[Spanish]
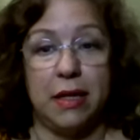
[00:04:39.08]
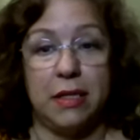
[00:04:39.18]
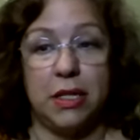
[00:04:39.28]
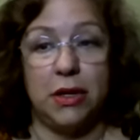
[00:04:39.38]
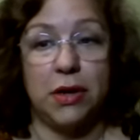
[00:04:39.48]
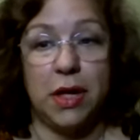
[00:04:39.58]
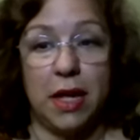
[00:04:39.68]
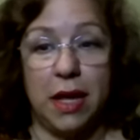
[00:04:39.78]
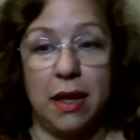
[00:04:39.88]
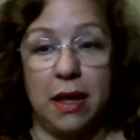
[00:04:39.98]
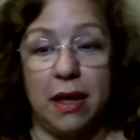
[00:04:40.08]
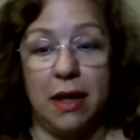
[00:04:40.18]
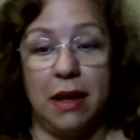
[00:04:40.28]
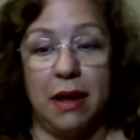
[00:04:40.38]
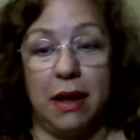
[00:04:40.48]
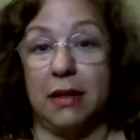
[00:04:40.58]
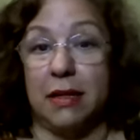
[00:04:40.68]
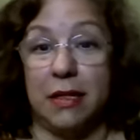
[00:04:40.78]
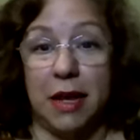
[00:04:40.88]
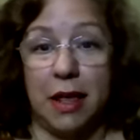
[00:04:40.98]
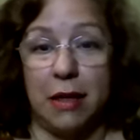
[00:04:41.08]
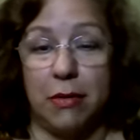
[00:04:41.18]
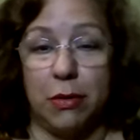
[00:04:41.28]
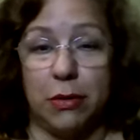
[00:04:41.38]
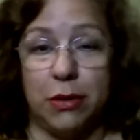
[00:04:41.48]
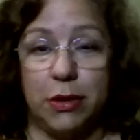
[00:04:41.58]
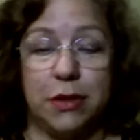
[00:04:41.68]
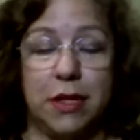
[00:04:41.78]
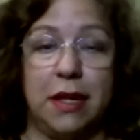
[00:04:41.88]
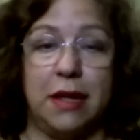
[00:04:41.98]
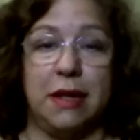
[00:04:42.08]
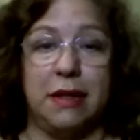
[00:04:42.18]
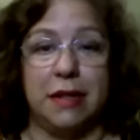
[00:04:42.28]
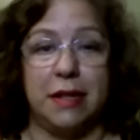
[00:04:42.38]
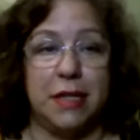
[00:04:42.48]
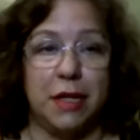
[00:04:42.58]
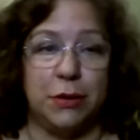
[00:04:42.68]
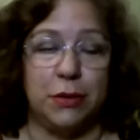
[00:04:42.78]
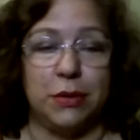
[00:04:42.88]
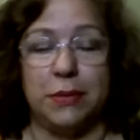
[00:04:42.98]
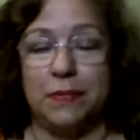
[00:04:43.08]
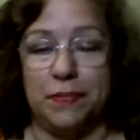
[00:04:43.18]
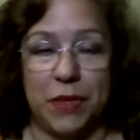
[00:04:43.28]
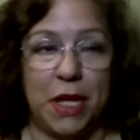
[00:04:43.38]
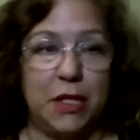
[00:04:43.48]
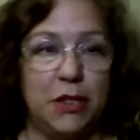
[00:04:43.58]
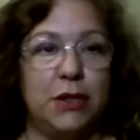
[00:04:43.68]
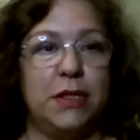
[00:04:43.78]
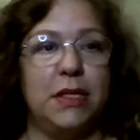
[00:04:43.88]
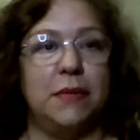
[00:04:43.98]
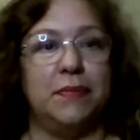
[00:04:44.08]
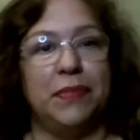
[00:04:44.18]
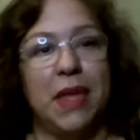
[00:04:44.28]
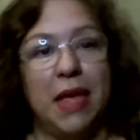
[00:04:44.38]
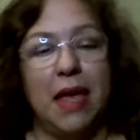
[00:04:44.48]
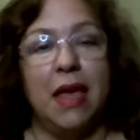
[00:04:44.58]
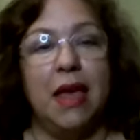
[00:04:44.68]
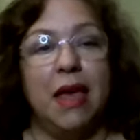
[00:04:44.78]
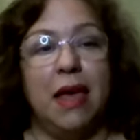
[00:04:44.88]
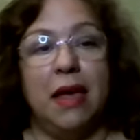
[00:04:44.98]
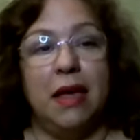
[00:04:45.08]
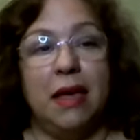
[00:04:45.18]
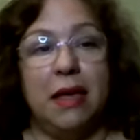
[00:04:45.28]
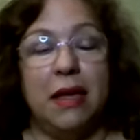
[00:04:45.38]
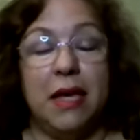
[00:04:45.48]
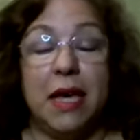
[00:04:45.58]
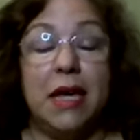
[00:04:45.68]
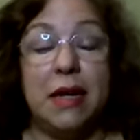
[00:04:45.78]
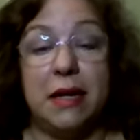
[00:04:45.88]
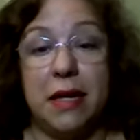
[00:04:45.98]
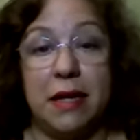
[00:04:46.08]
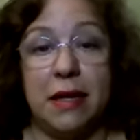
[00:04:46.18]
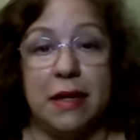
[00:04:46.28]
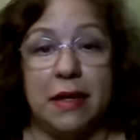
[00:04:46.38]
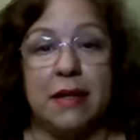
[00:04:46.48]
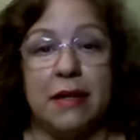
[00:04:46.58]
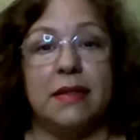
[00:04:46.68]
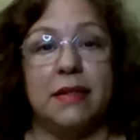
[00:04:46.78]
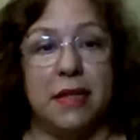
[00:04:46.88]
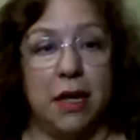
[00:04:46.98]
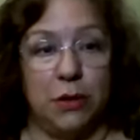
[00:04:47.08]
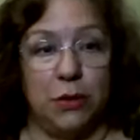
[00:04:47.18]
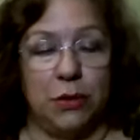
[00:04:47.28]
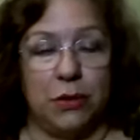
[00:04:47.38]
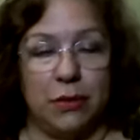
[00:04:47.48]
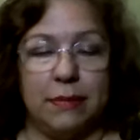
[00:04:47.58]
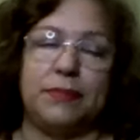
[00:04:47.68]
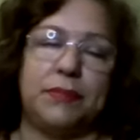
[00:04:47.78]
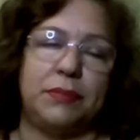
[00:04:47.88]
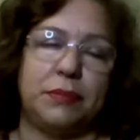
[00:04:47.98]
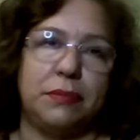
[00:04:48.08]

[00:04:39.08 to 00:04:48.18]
eh, si Dios quiere, la tercera devolución de, de Saturno. Entonces, ¿qué rige Saturno?